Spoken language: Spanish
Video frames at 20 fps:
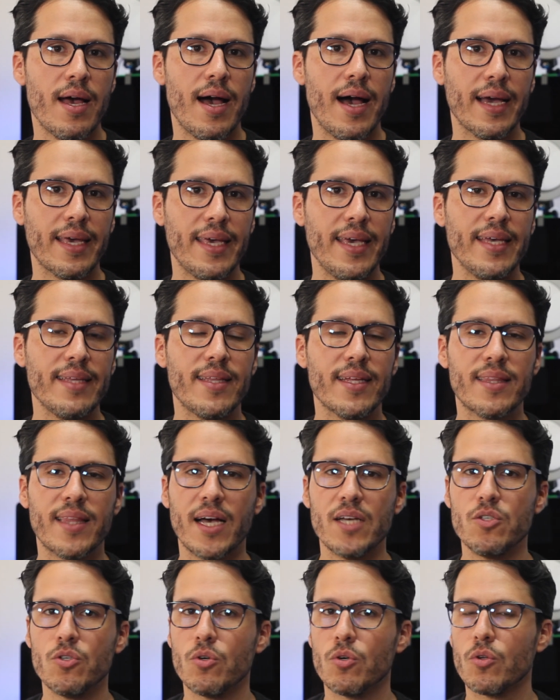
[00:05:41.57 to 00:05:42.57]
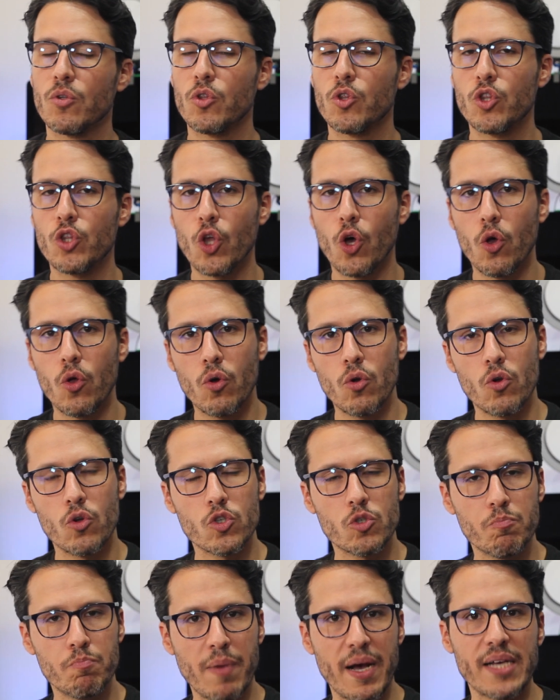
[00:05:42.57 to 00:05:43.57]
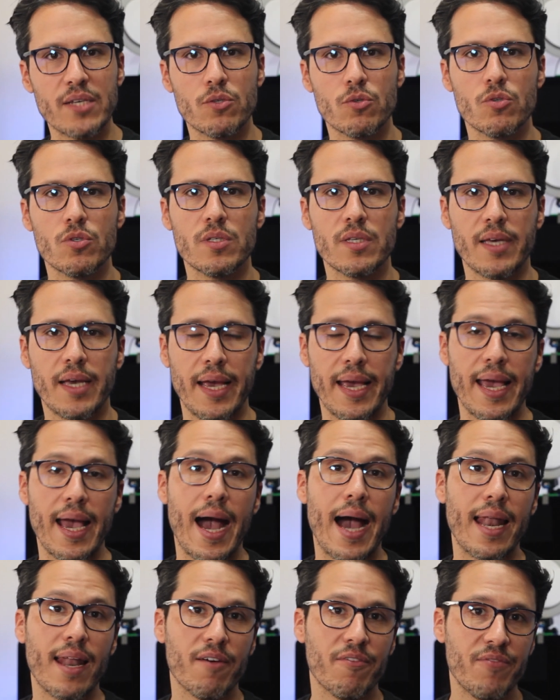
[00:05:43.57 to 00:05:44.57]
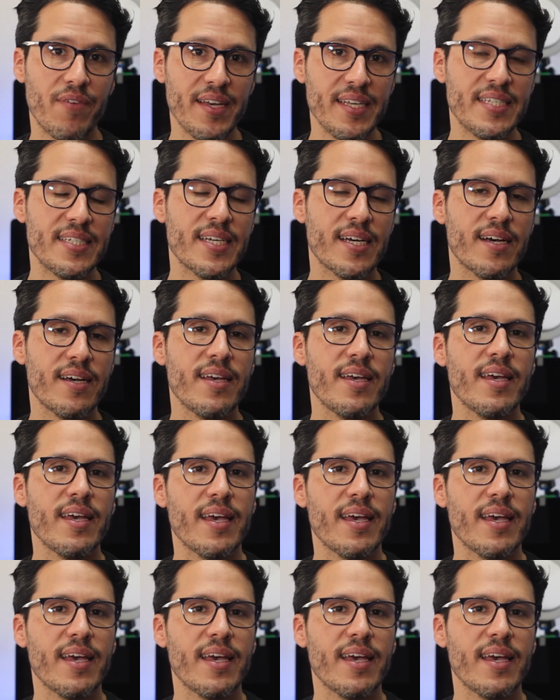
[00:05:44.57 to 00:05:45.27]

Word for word: Aquí detallo todos los pasos que a la fecha